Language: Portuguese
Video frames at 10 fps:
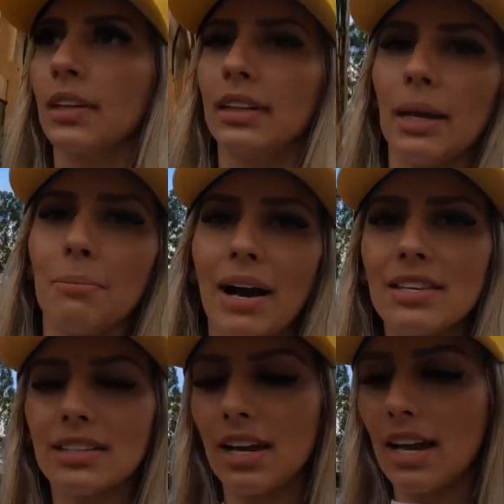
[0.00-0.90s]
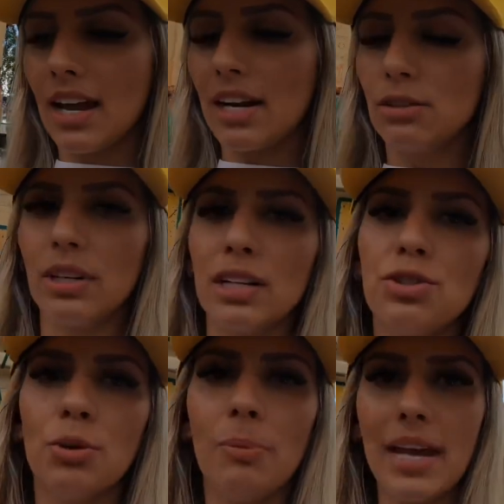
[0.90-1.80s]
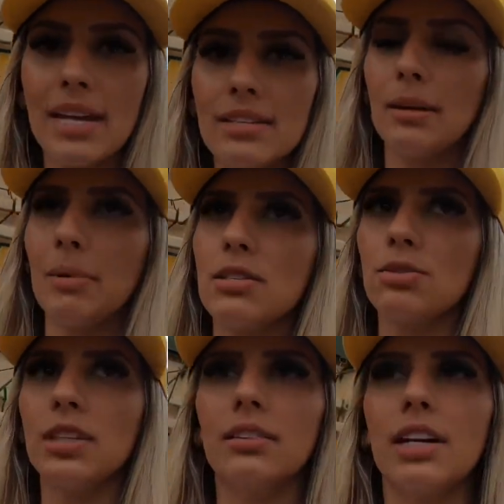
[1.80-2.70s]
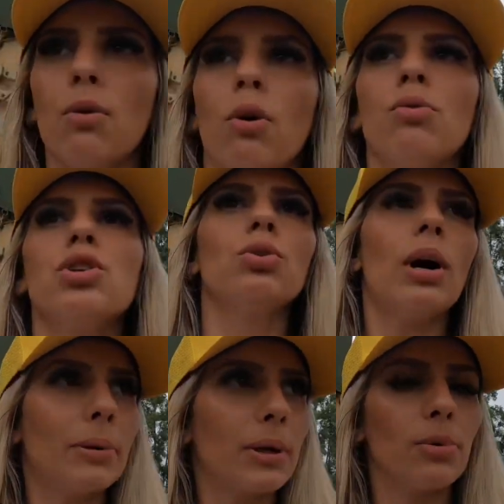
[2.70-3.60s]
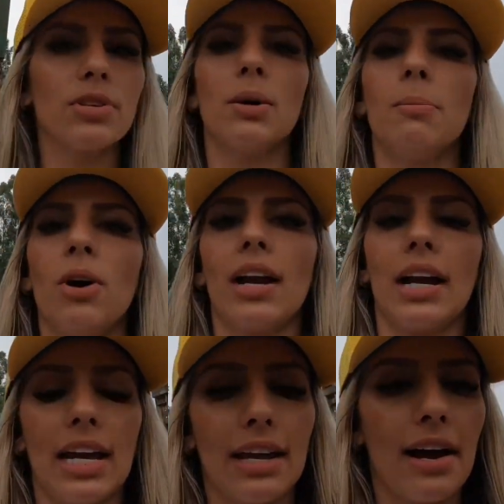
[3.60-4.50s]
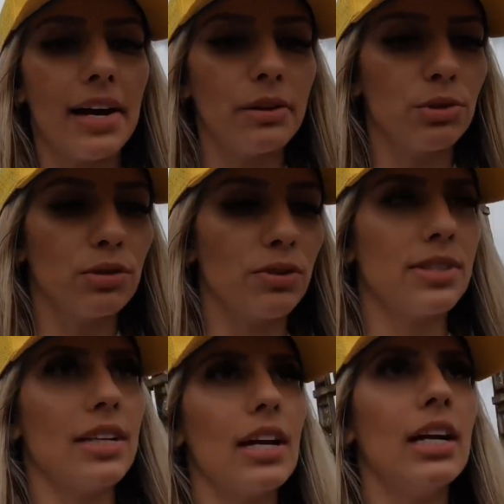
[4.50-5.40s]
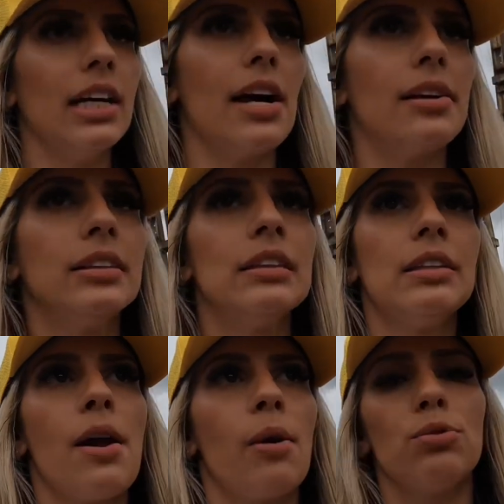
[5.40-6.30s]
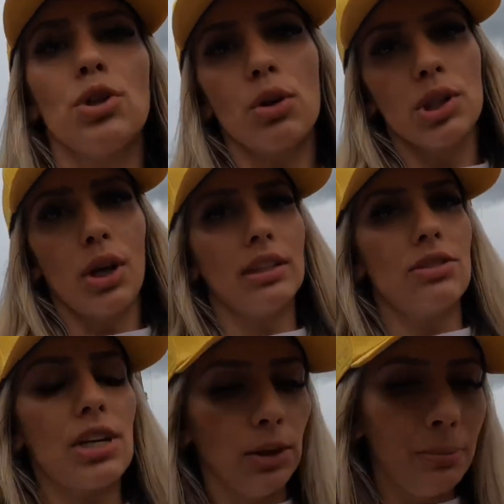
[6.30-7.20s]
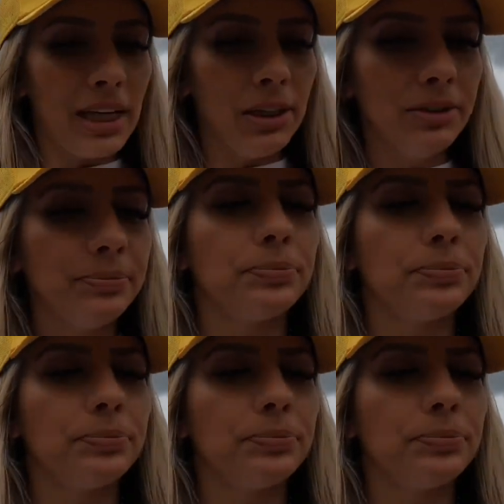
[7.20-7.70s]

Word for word: quem mais carregar durante o mês na Brasil Central continua a promoção Bora Carregar, onde você ganha um jogo de rodas de alumínio.